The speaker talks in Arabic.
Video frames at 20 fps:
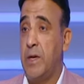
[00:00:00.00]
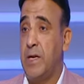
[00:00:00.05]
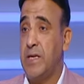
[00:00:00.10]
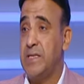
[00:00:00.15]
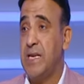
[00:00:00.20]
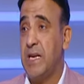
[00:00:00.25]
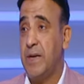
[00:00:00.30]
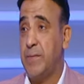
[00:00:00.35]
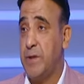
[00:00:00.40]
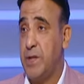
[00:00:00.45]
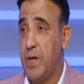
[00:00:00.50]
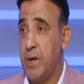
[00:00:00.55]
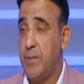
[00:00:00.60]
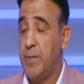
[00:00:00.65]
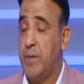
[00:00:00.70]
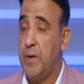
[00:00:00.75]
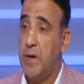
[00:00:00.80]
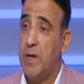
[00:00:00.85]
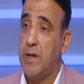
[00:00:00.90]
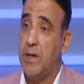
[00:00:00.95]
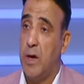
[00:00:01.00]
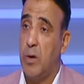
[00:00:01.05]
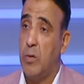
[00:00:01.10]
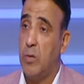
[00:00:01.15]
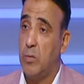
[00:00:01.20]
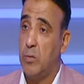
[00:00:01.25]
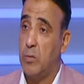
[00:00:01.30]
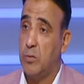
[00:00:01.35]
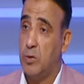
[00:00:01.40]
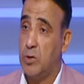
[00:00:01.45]
الناس اللي بتحب النادي قوي
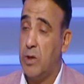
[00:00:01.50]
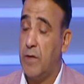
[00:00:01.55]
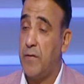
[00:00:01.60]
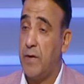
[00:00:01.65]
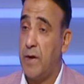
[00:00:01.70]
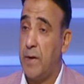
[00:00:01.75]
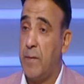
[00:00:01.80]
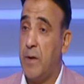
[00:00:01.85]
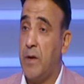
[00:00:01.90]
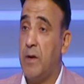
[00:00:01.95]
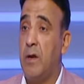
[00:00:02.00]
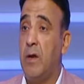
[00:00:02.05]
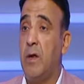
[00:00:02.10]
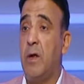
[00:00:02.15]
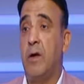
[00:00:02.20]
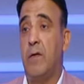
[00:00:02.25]
مصطفى كمان